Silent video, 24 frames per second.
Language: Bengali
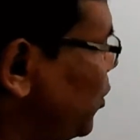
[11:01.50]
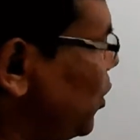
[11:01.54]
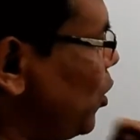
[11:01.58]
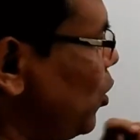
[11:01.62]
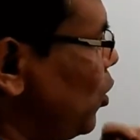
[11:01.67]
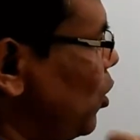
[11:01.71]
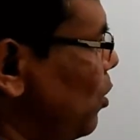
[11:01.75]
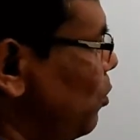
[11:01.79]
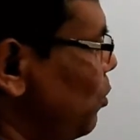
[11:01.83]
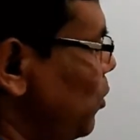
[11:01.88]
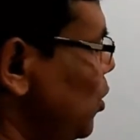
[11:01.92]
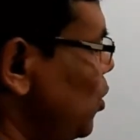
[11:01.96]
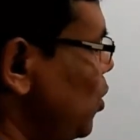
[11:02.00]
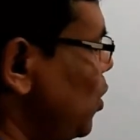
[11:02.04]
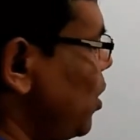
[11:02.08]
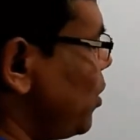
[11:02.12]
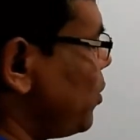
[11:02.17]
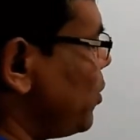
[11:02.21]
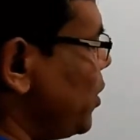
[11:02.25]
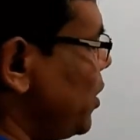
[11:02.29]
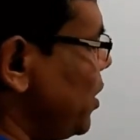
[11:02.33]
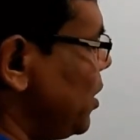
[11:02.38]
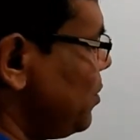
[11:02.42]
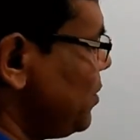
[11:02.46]
লম্ব ড্রপ
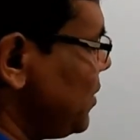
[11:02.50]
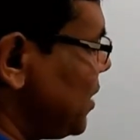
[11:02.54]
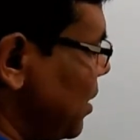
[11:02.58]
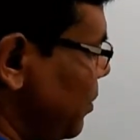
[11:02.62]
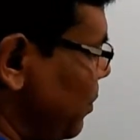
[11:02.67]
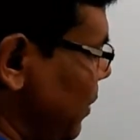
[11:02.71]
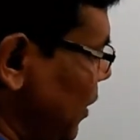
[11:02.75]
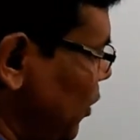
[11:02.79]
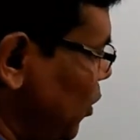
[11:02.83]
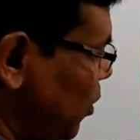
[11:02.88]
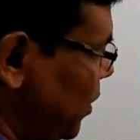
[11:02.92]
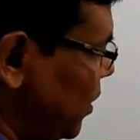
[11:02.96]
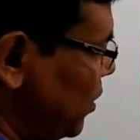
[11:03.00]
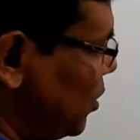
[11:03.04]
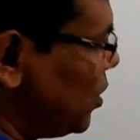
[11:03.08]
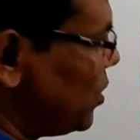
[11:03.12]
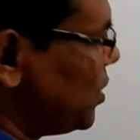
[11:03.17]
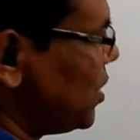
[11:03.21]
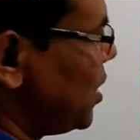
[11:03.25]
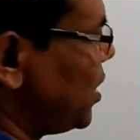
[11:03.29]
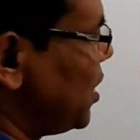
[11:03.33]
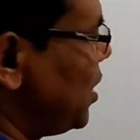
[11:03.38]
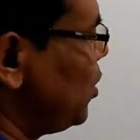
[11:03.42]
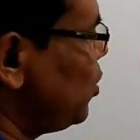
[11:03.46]
করলাম যার পাদবিন্দু হচ্ছে
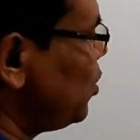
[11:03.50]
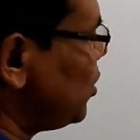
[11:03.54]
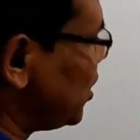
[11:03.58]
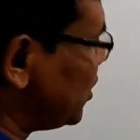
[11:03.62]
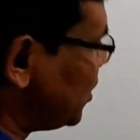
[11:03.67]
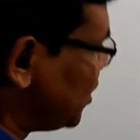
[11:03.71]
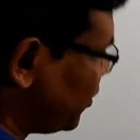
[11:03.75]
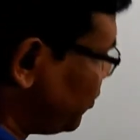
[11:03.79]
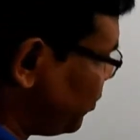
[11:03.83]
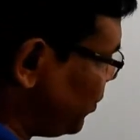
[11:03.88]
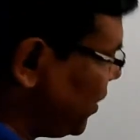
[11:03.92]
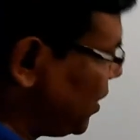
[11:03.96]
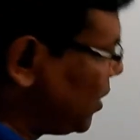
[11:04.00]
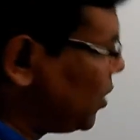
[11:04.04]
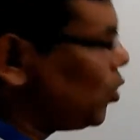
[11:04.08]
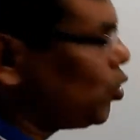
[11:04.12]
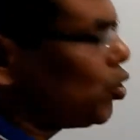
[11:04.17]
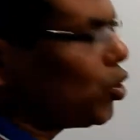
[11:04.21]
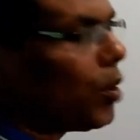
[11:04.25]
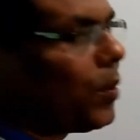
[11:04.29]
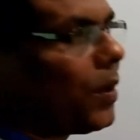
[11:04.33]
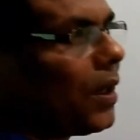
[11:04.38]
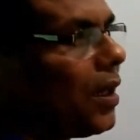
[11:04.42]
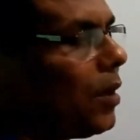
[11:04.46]
কিউ অর্থাৎ পি কিউ
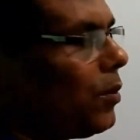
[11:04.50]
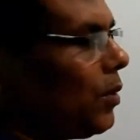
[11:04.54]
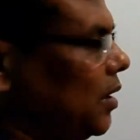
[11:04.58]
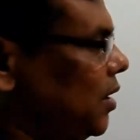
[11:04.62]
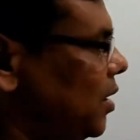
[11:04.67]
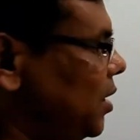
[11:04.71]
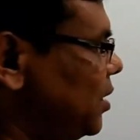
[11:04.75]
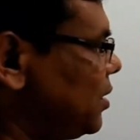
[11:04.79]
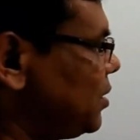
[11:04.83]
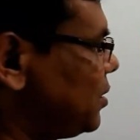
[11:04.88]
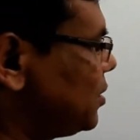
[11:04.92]
সমান আমাদের